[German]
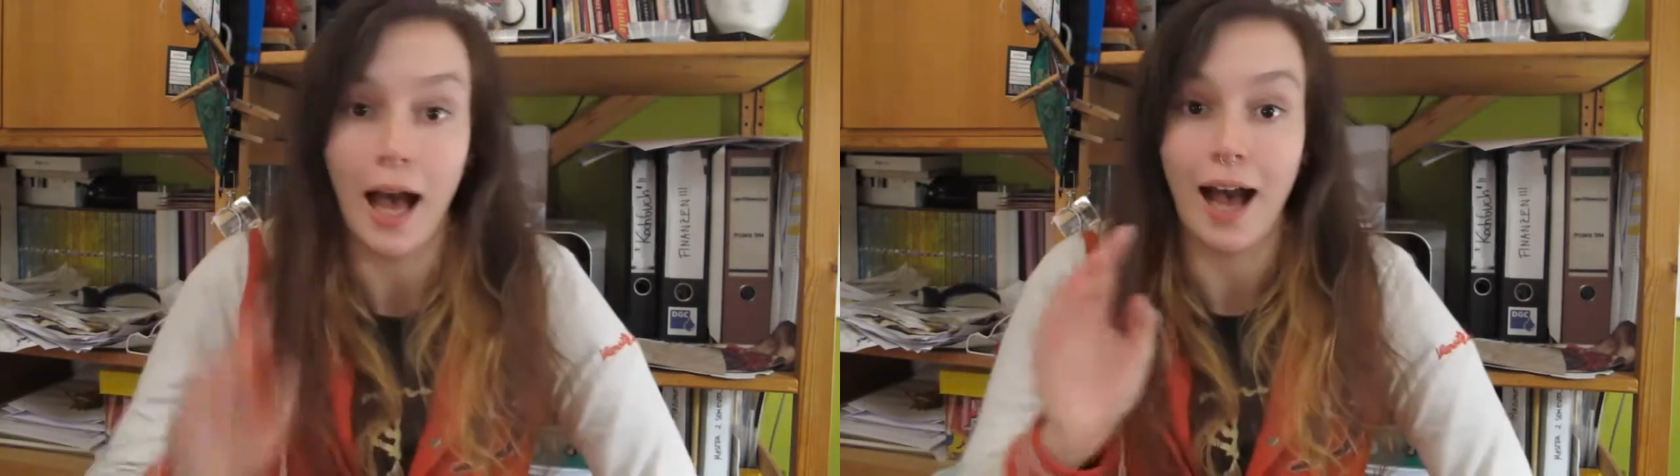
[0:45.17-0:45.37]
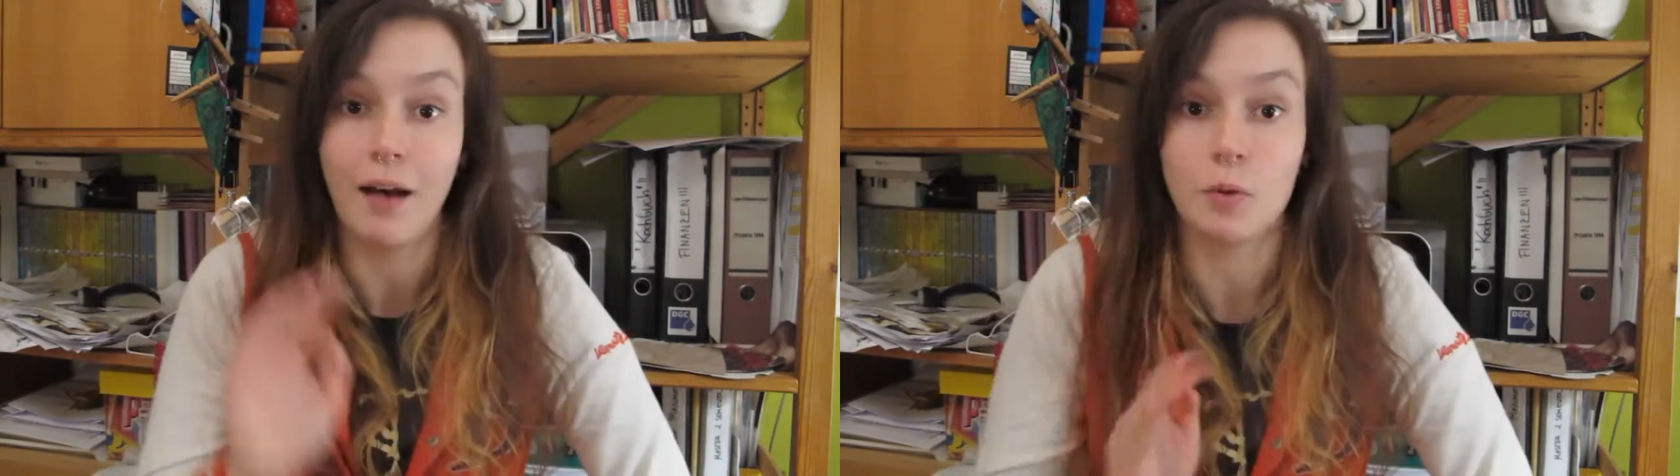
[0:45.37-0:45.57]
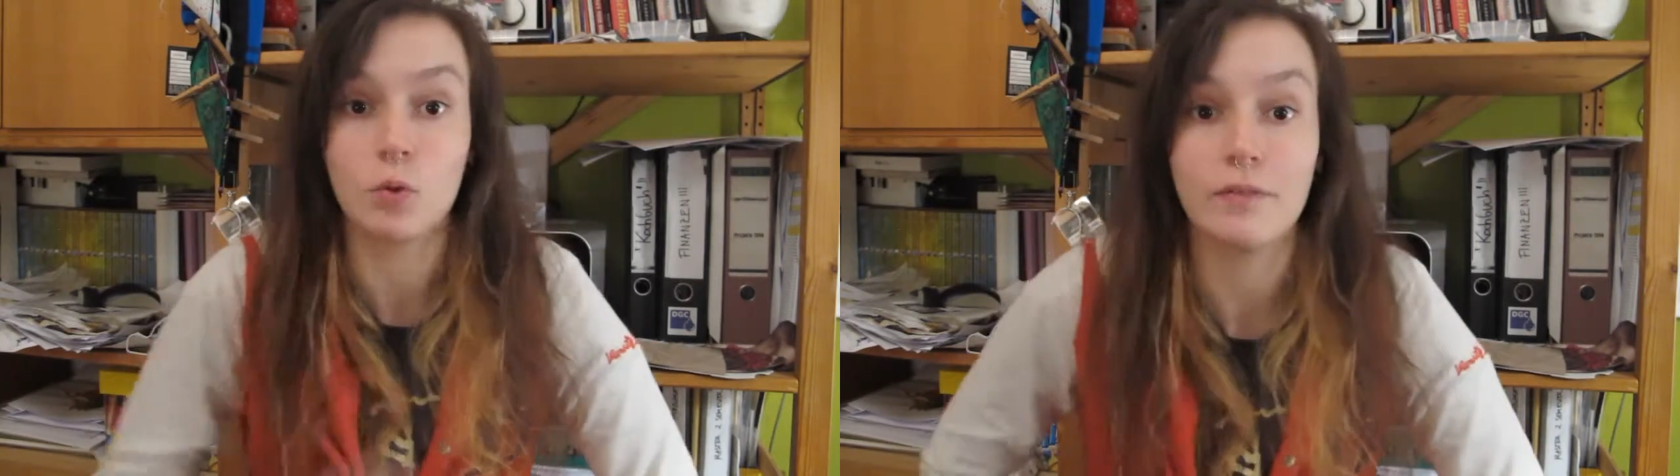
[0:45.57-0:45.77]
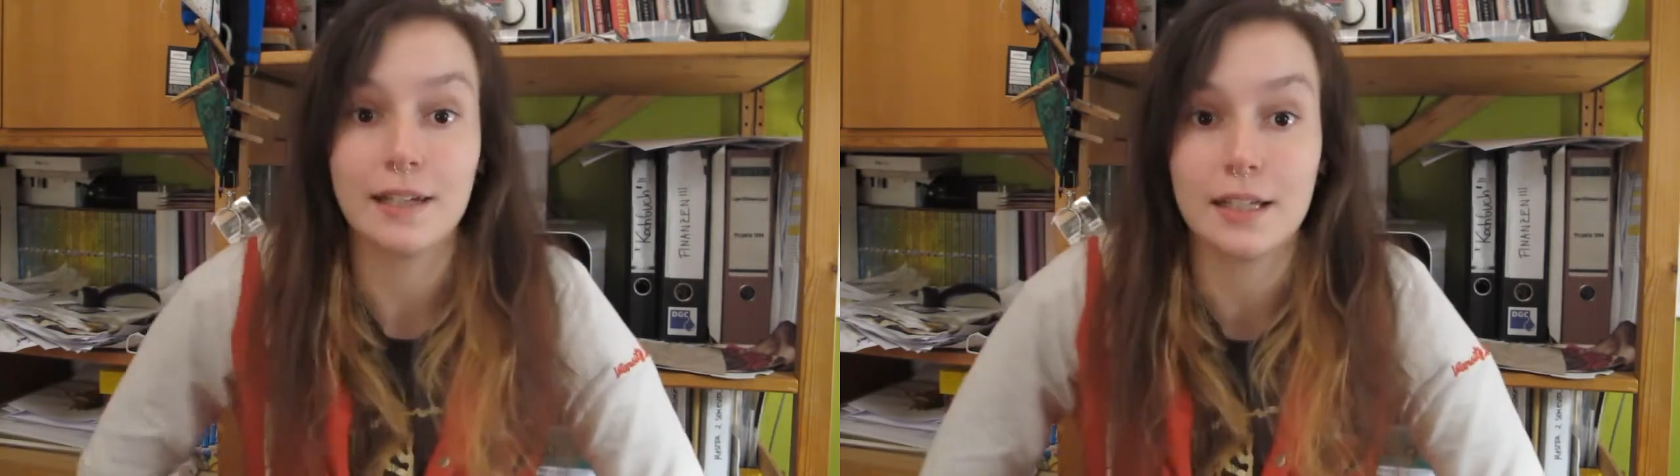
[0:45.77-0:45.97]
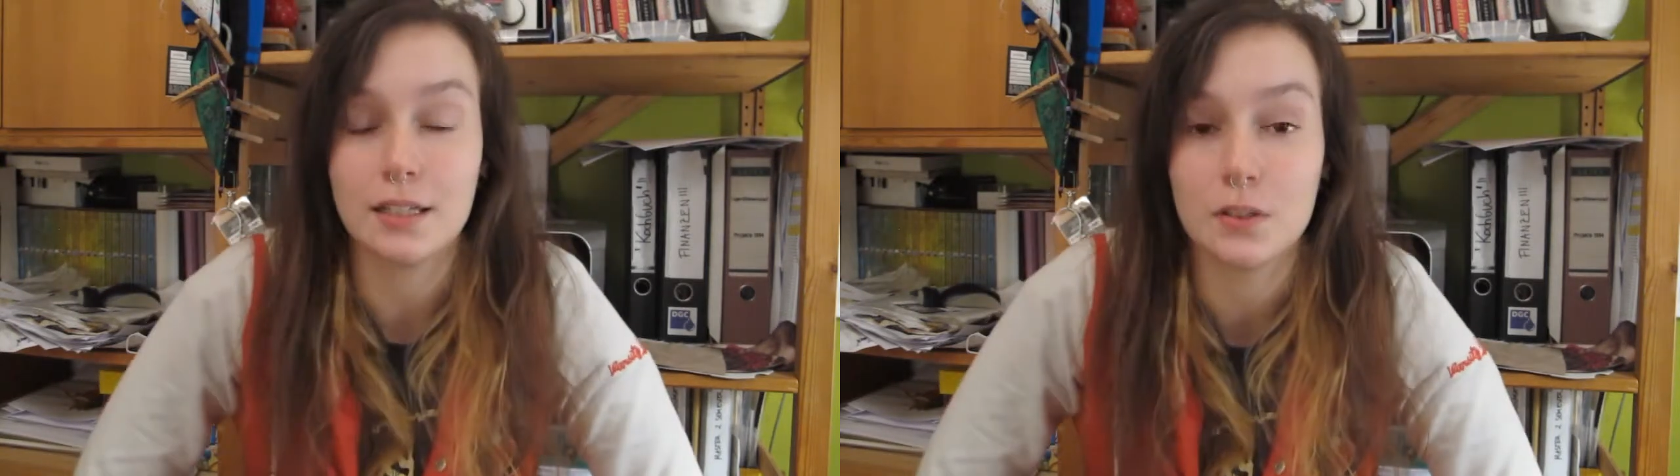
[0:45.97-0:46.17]
Aber nur
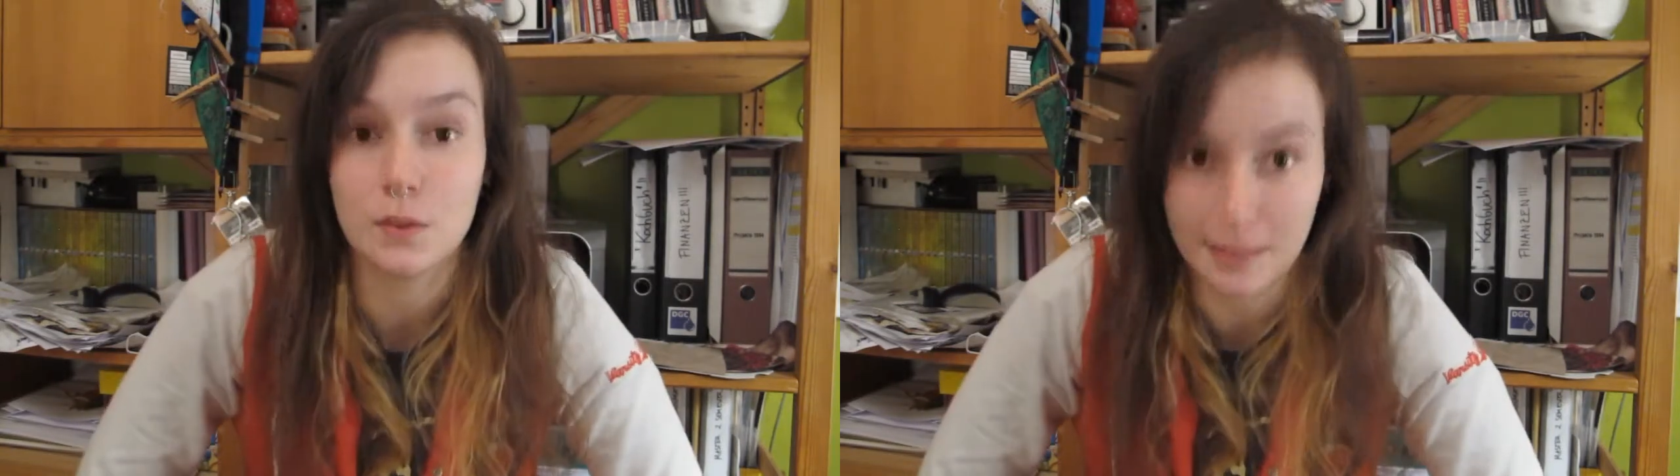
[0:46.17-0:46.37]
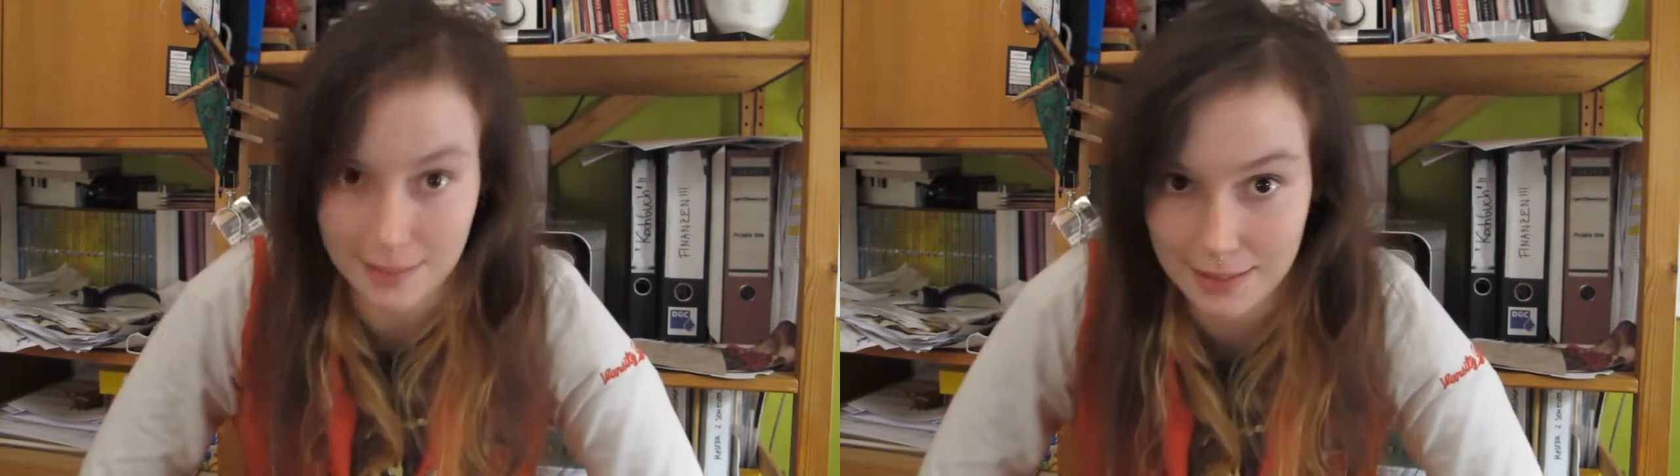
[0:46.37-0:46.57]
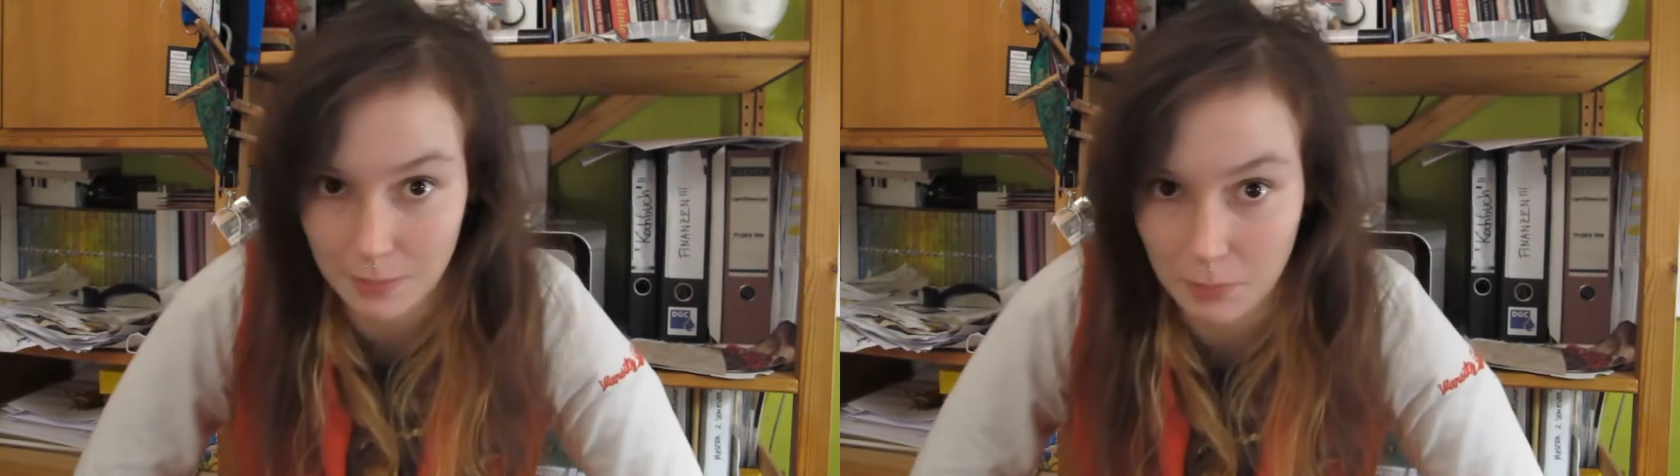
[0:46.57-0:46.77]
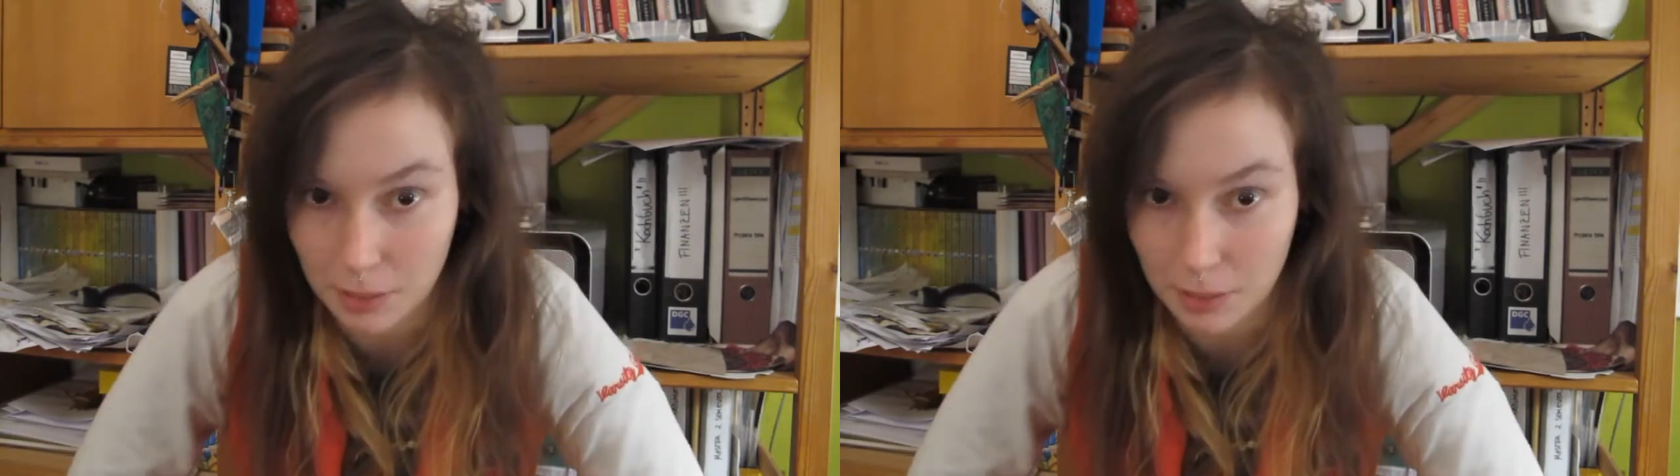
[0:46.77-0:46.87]
weil ich zu langsam mit